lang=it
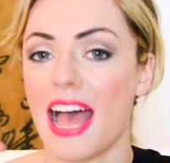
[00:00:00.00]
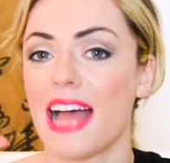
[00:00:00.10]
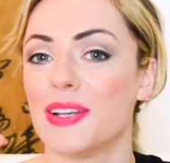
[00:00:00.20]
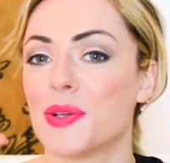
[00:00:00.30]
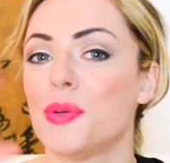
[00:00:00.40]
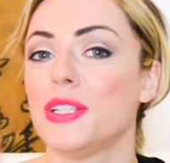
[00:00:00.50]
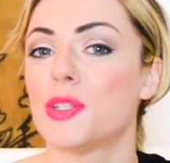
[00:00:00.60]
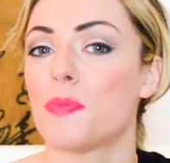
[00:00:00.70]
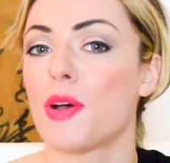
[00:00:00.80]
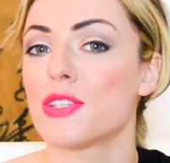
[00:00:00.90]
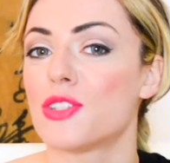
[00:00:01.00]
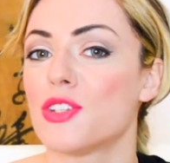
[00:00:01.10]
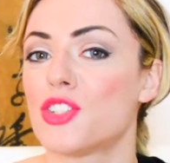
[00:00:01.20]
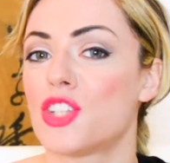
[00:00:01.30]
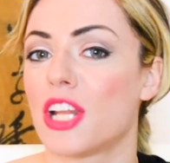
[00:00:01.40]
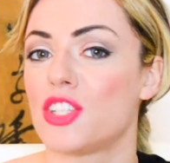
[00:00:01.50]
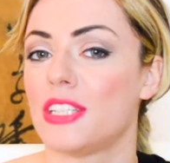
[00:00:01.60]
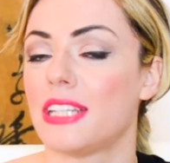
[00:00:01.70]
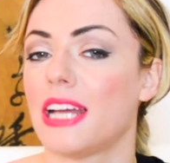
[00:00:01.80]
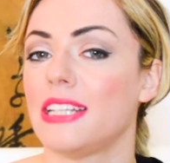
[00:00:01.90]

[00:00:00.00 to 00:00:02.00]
Al quinto posto c'è la città